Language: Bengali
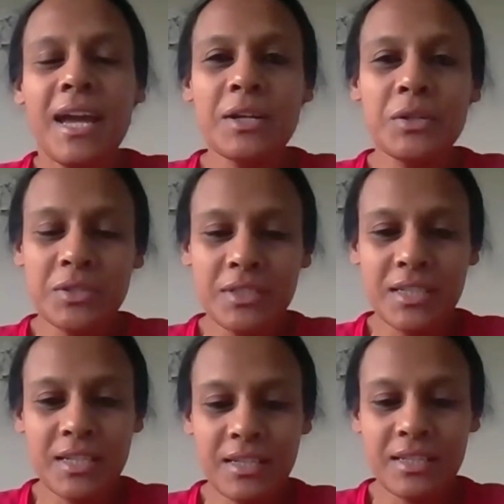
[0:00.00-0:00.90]
এখন
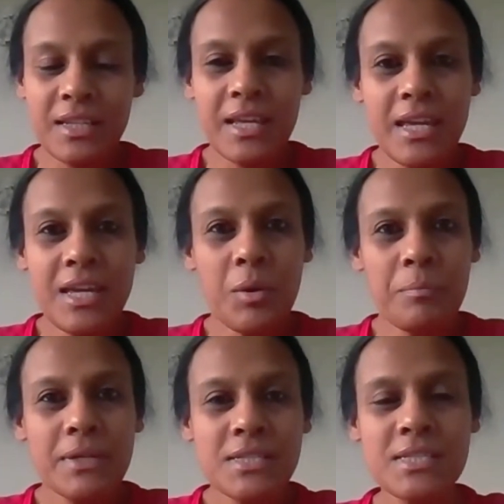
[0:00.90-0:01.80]
এই
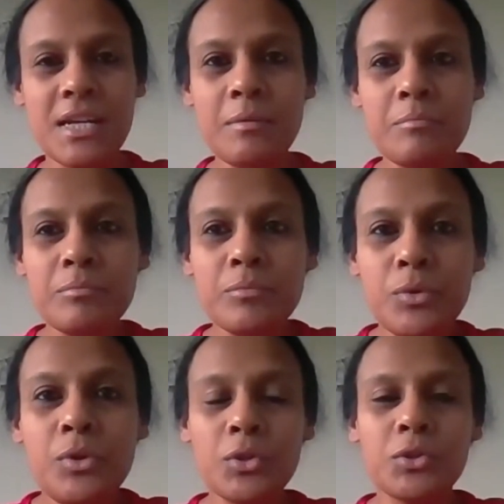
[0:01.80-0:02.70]
অভ্যাসটা
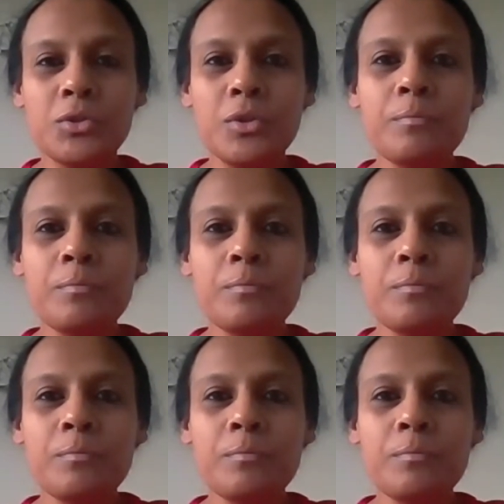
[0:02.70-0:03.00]
মূলত